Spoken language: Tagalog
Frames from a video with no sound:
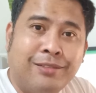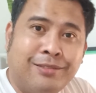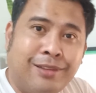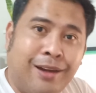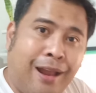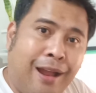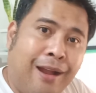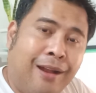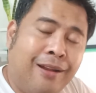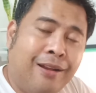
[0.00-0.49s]
na
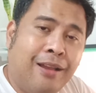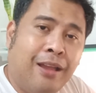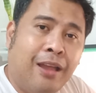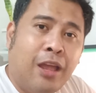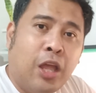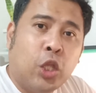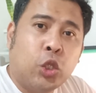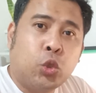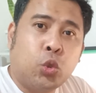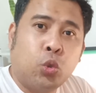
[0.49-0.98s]
drug
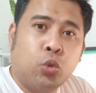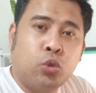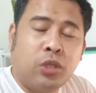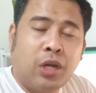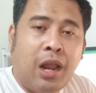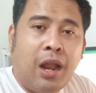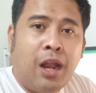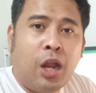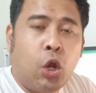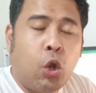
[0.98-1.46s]
to
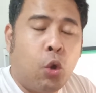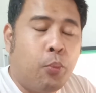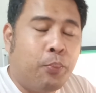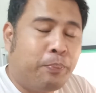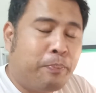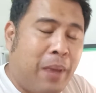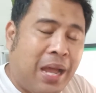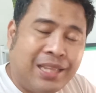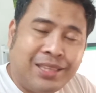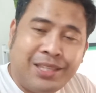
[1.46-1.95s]
drug
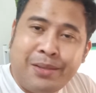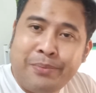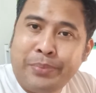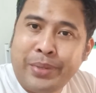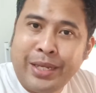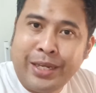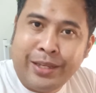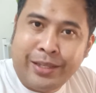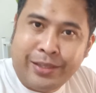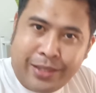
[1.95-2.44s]

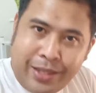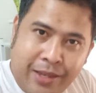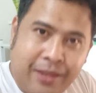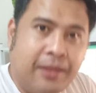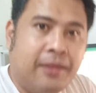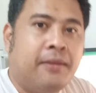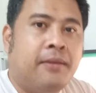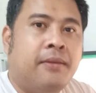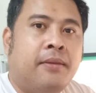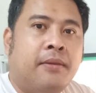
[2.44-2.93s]

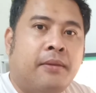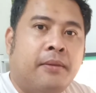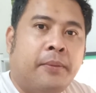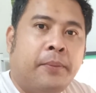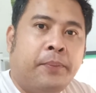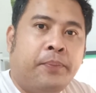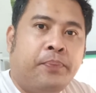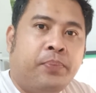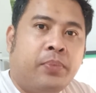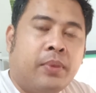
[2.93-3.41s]
compatibility.
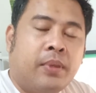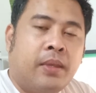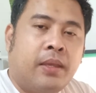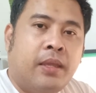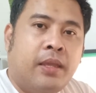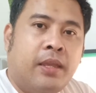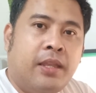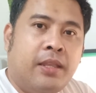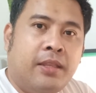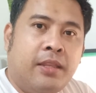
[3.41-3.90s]

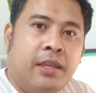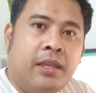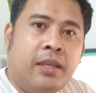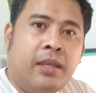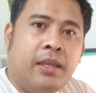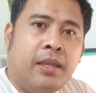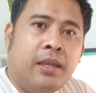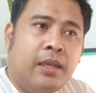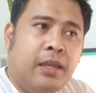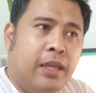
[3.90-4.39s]

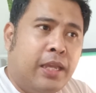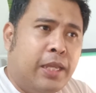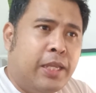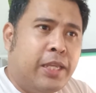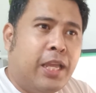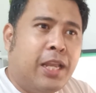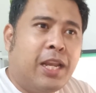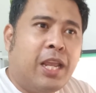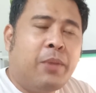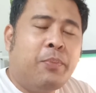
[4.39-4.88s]
Hindi
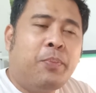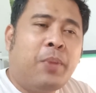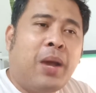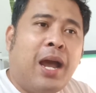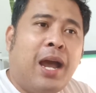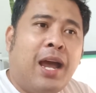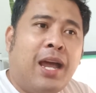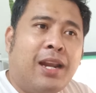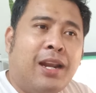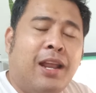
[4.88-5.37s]
yan ay
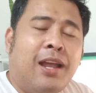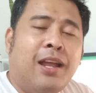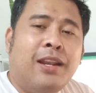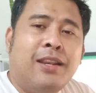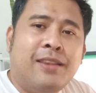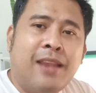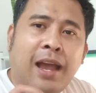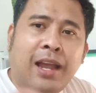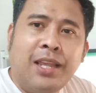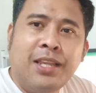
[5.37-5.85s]

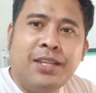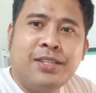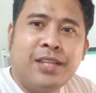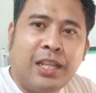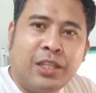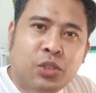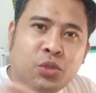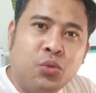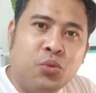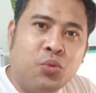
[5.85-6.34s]
paarang langis
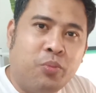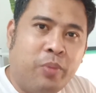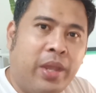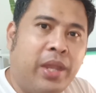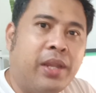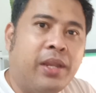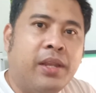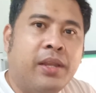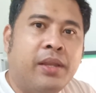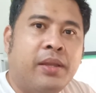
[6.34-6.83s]
at
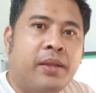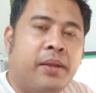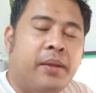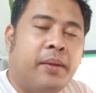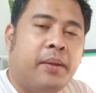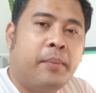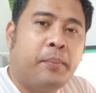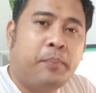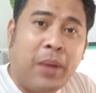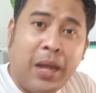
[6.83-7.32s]
tubig
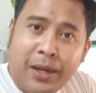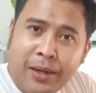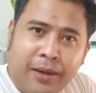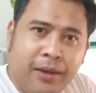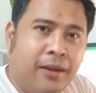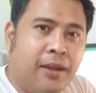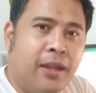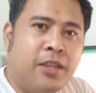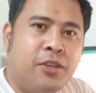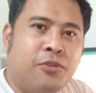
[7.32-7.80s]

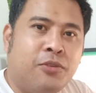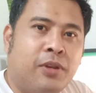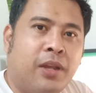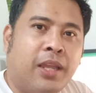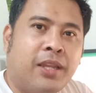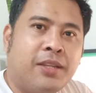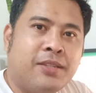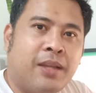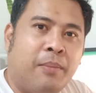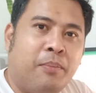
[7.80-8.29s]
parang ganyan
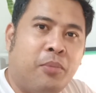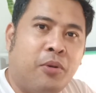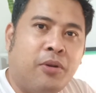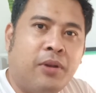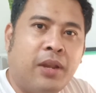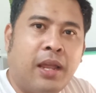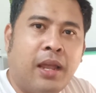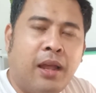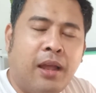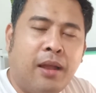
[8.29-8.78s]
ang
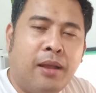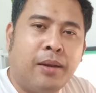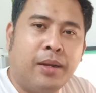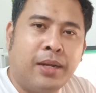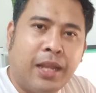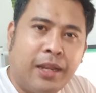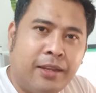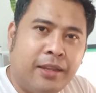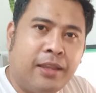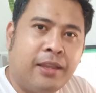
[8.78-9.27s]
example na
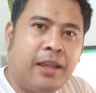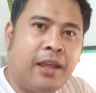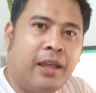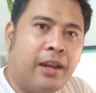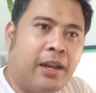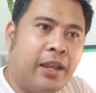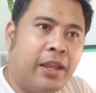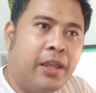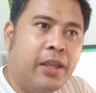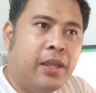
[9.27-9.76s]
ang
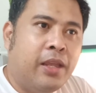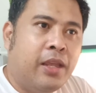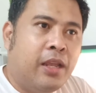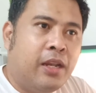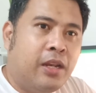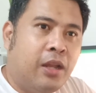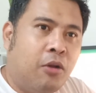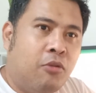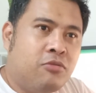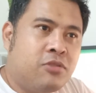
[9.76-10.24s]
nangyayari.
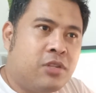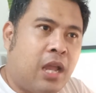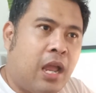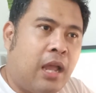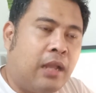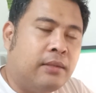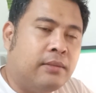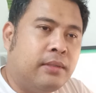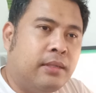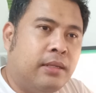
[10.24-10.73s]
Na kung
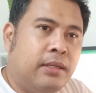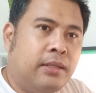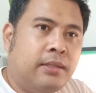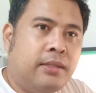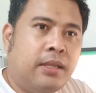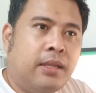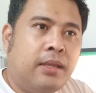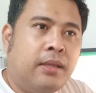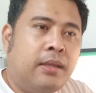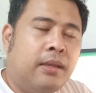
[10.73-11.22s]
saan,
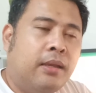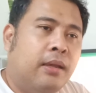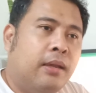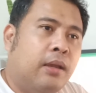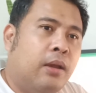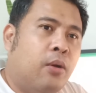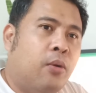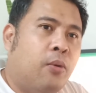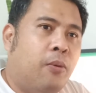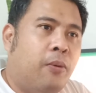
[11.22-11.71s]
hindi
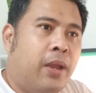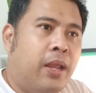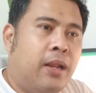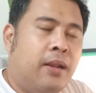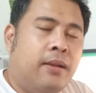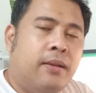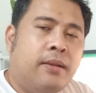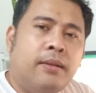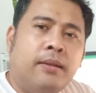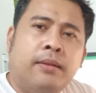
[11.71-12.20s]

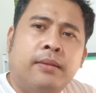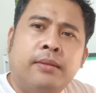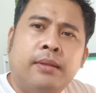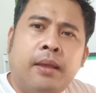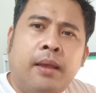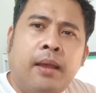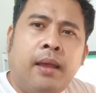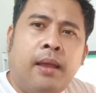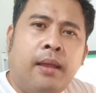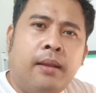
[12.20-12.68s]
well
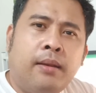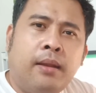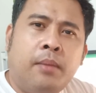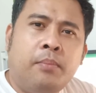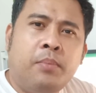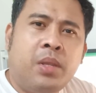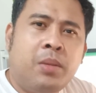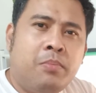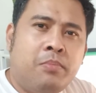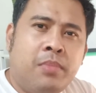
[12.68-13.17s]
na
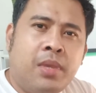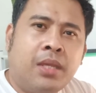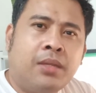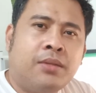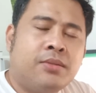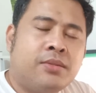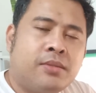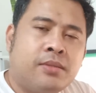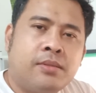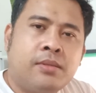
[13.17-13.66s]

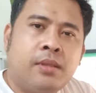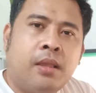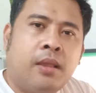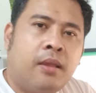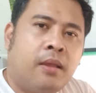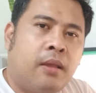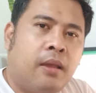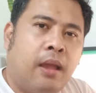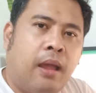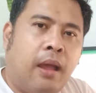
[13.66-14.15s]

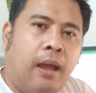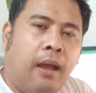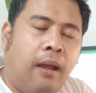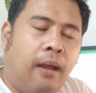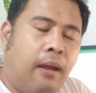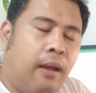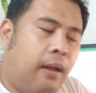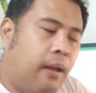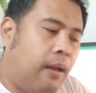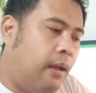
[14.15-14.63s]
nami-mixed
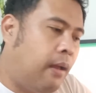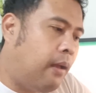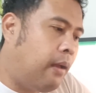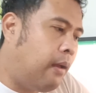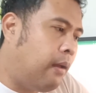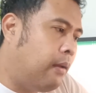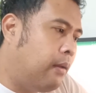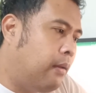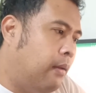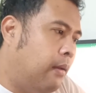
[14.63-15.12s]
ang
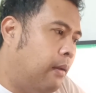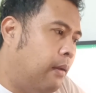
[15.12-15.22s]
uh,